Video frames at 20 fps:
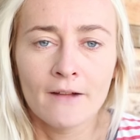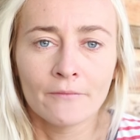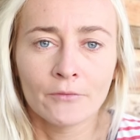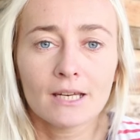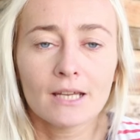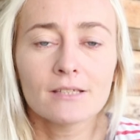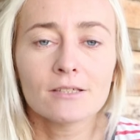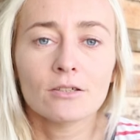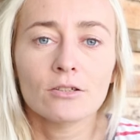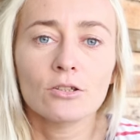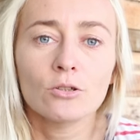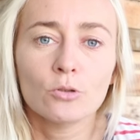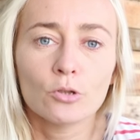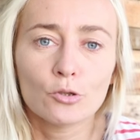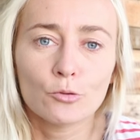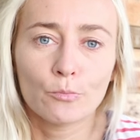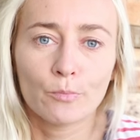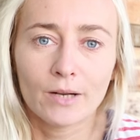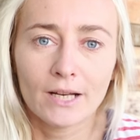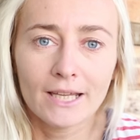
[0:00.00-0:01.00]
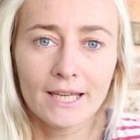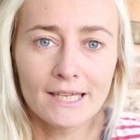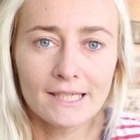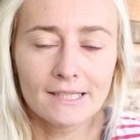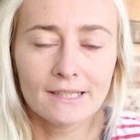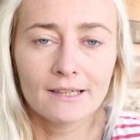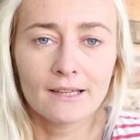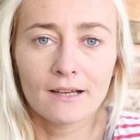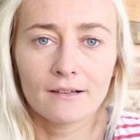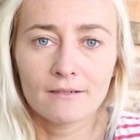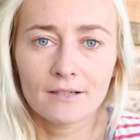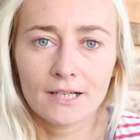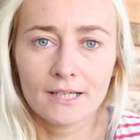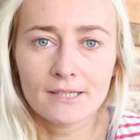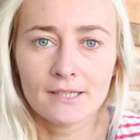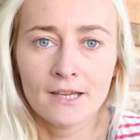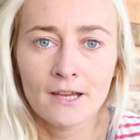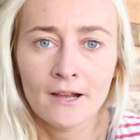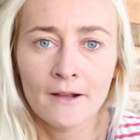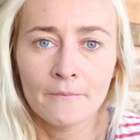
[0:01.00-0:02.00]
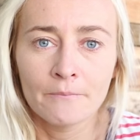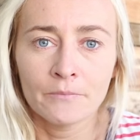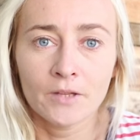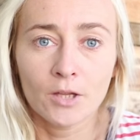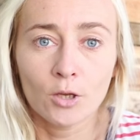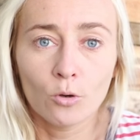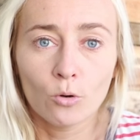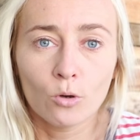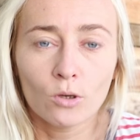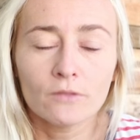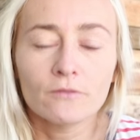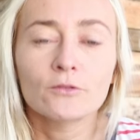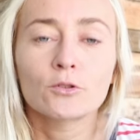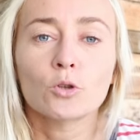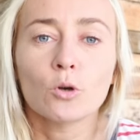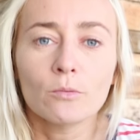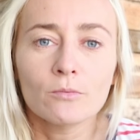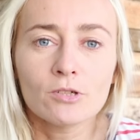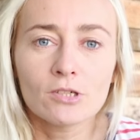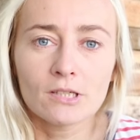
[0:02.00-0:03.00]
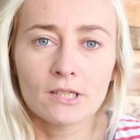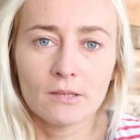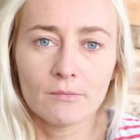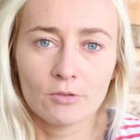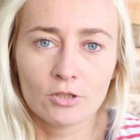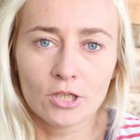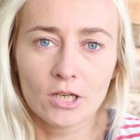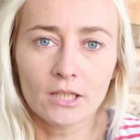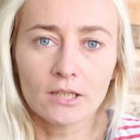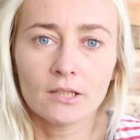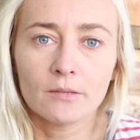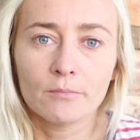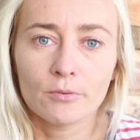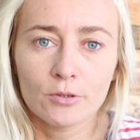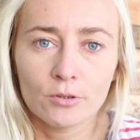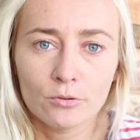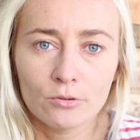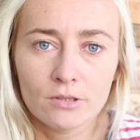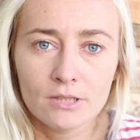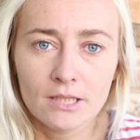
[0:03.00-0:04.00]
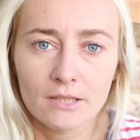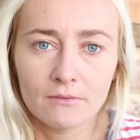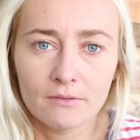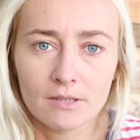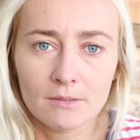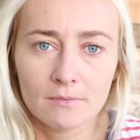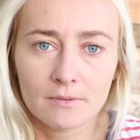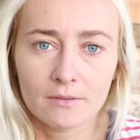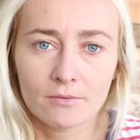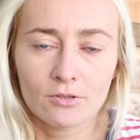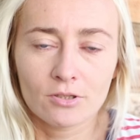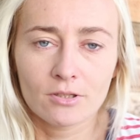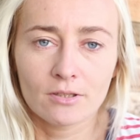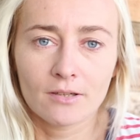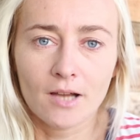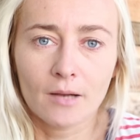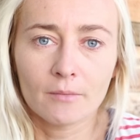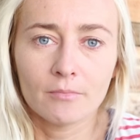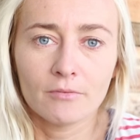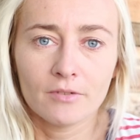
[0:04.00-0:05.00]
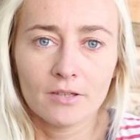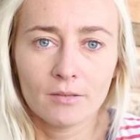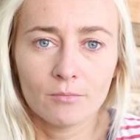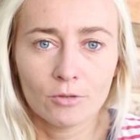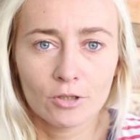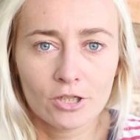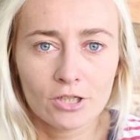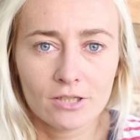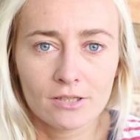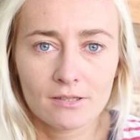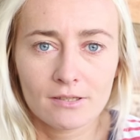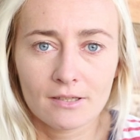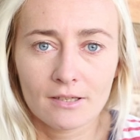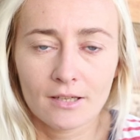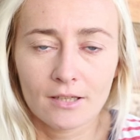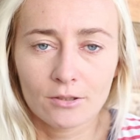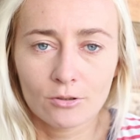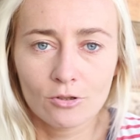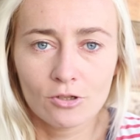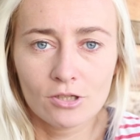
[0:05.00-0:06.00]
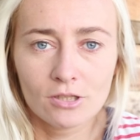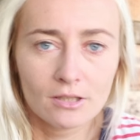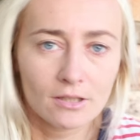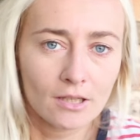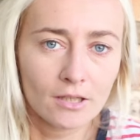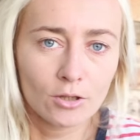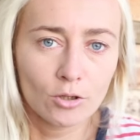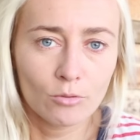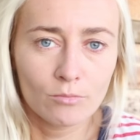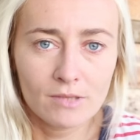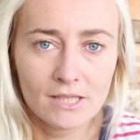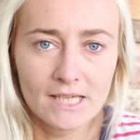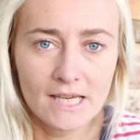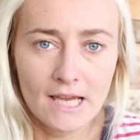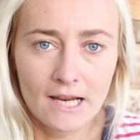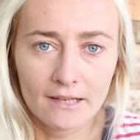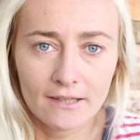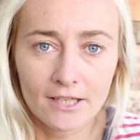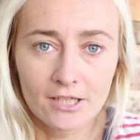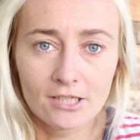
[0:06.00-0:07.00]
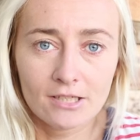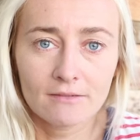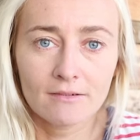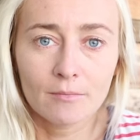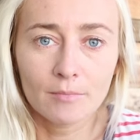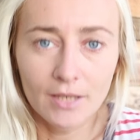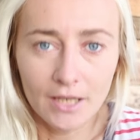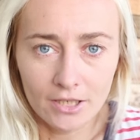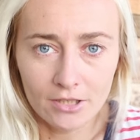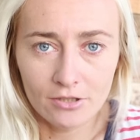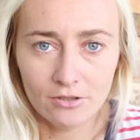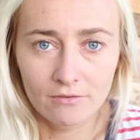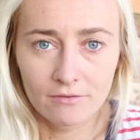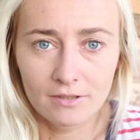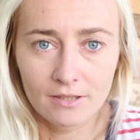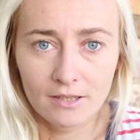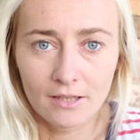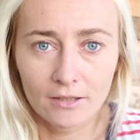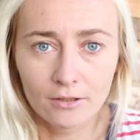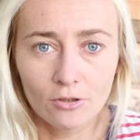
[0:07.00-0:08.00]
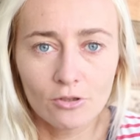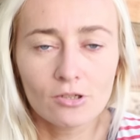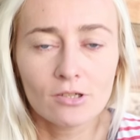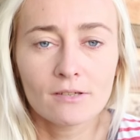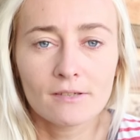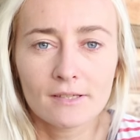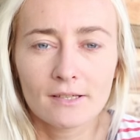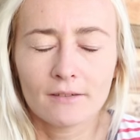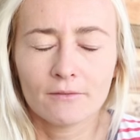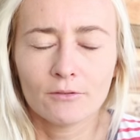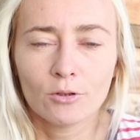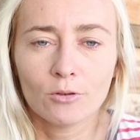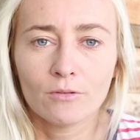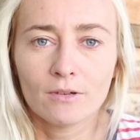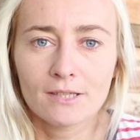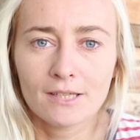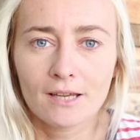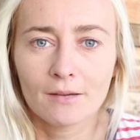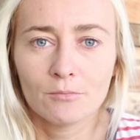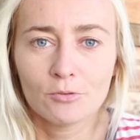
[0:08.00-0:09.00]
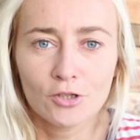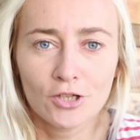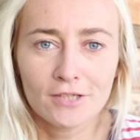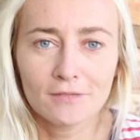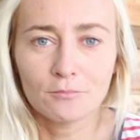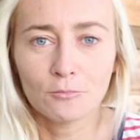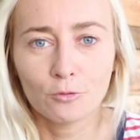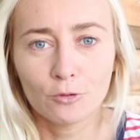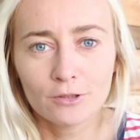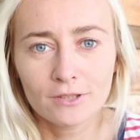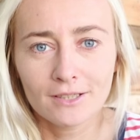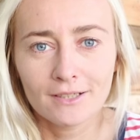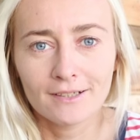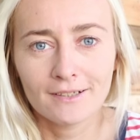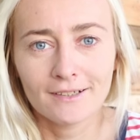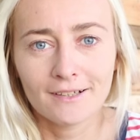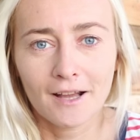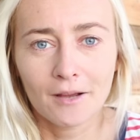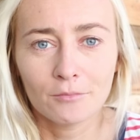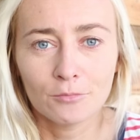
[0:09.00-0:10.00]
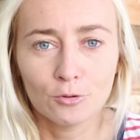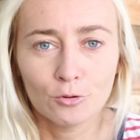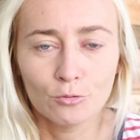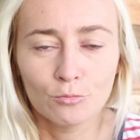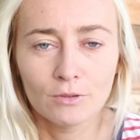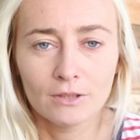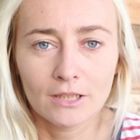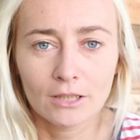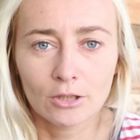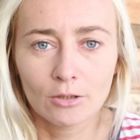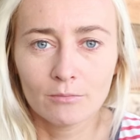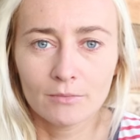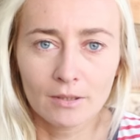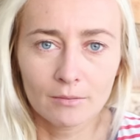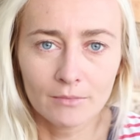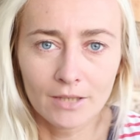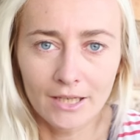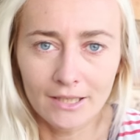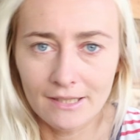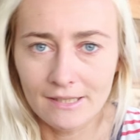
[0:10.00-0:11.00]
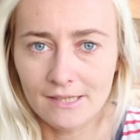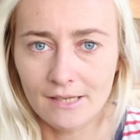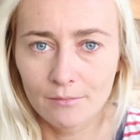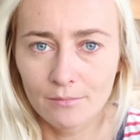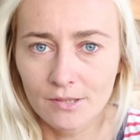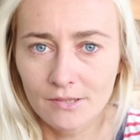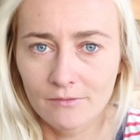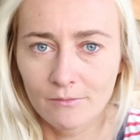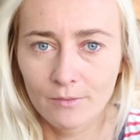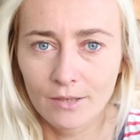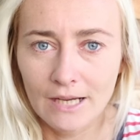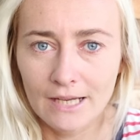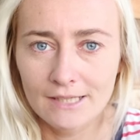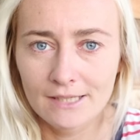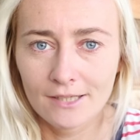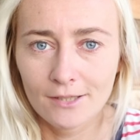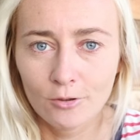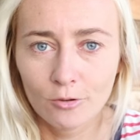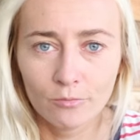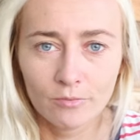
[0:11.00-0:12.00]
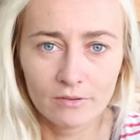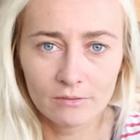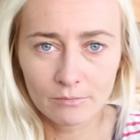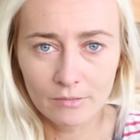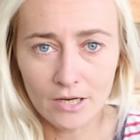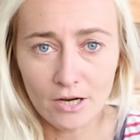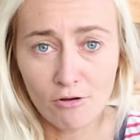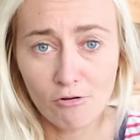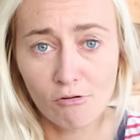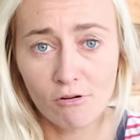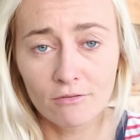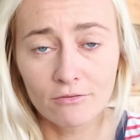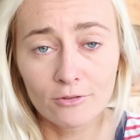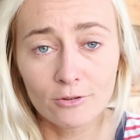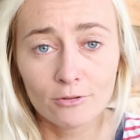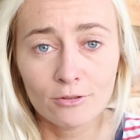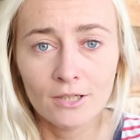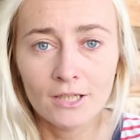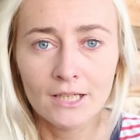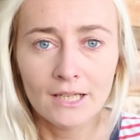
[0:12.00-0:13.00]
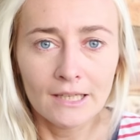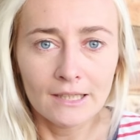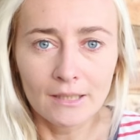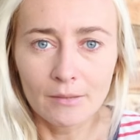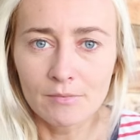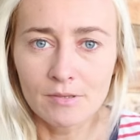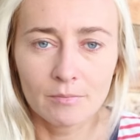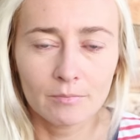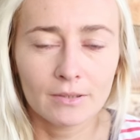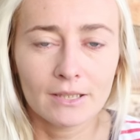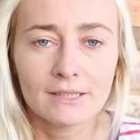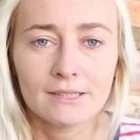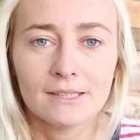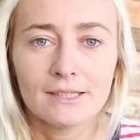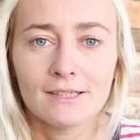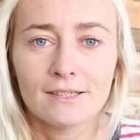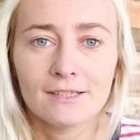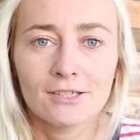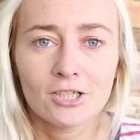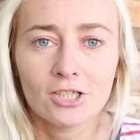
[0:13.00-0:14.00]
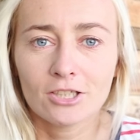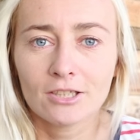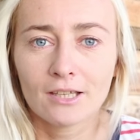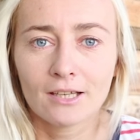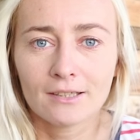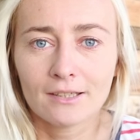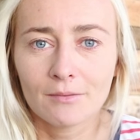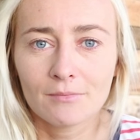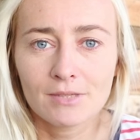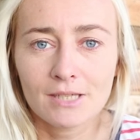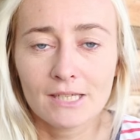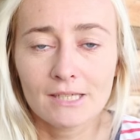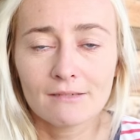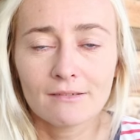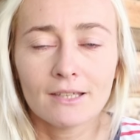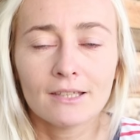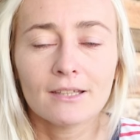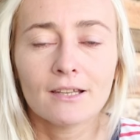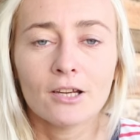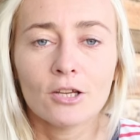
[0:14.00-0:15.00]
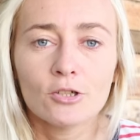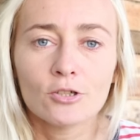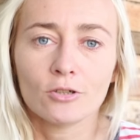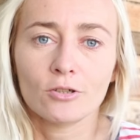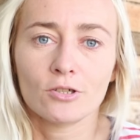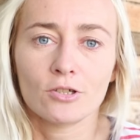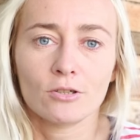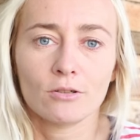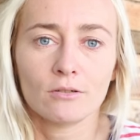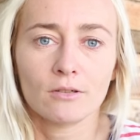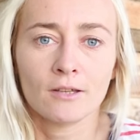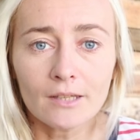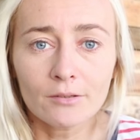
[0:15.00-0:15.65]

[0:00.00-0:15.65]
Стресс, он не очень полезен для вас, и он в том числе мешает на продуктивность, потому что как бы вы не можете сосредоточиться на одном деле. Даже если вам кажется, вы сосредоточились, все равно у вас как бы часть мозга как бы думает о том, там, как не забыть в магазине купить морковку, там, заплатить счета там, за свет или еще что-то.